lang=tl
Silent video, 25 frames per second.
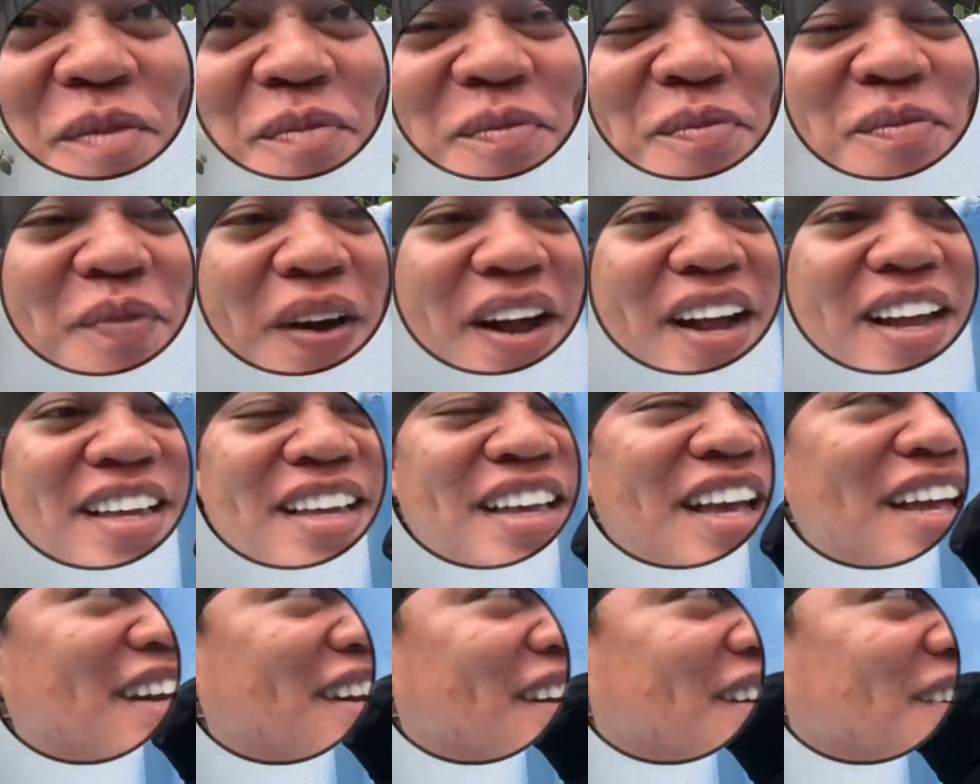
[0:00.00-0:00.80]
Pag
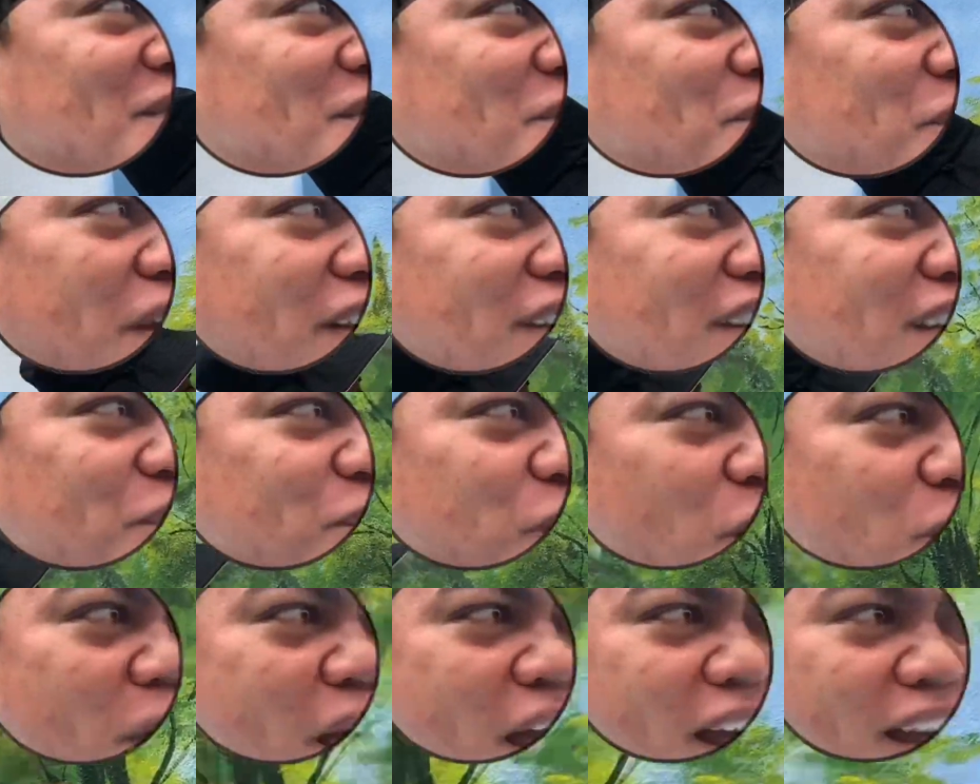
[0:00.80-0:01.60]
yan, pag yan
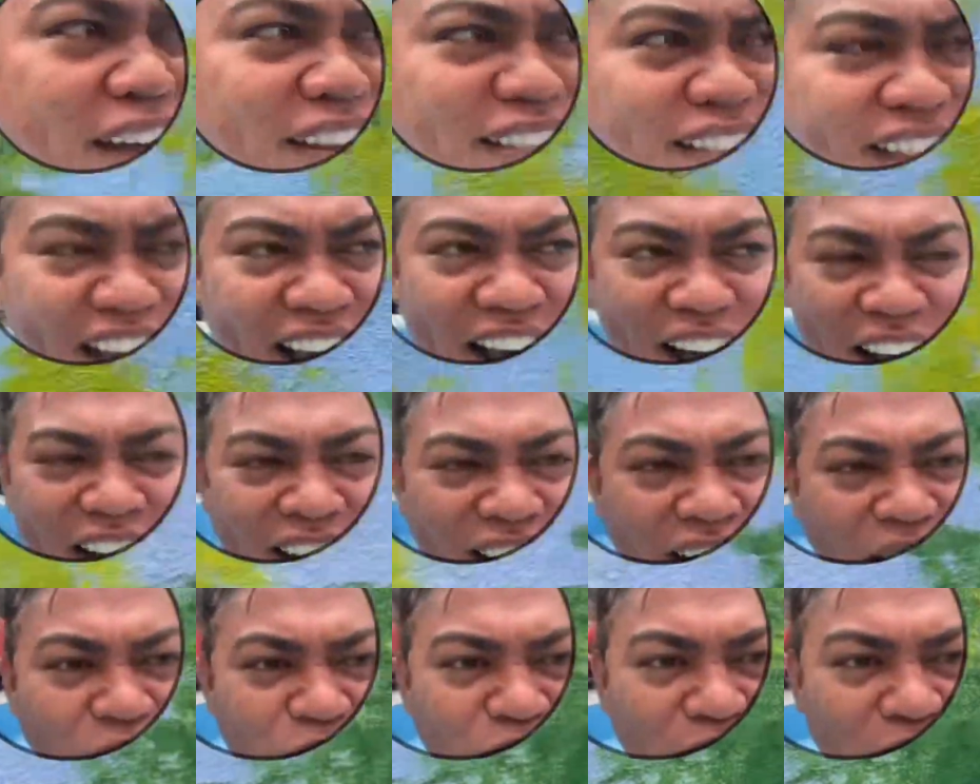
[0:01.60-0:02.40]
pamangit ha,
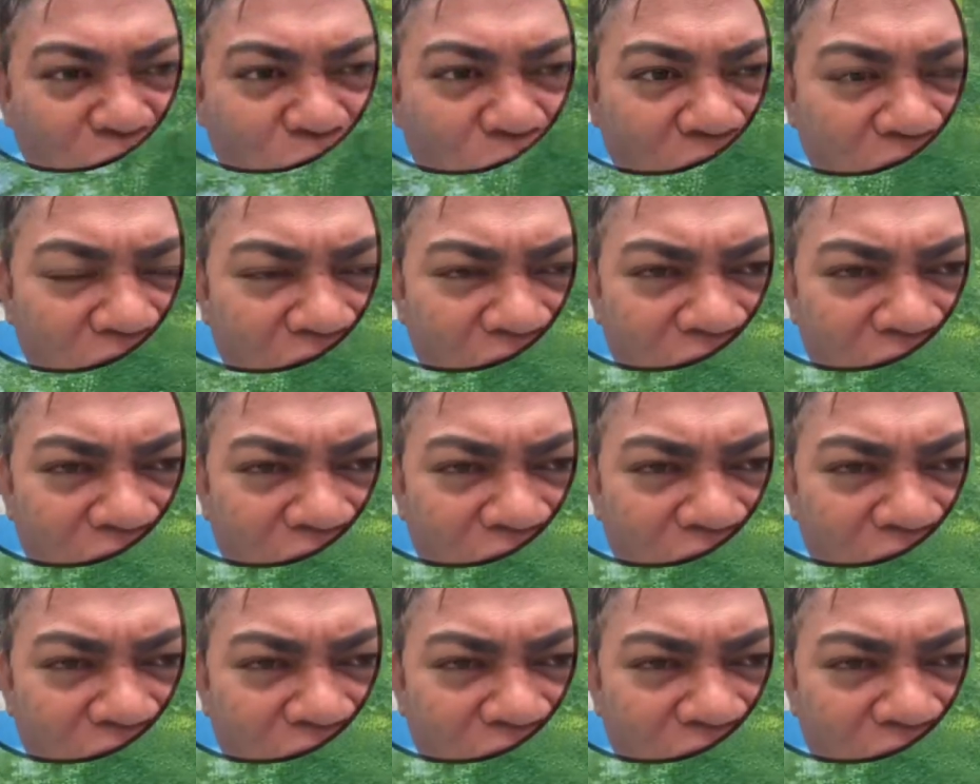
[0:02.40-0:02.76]
lagot na yung mga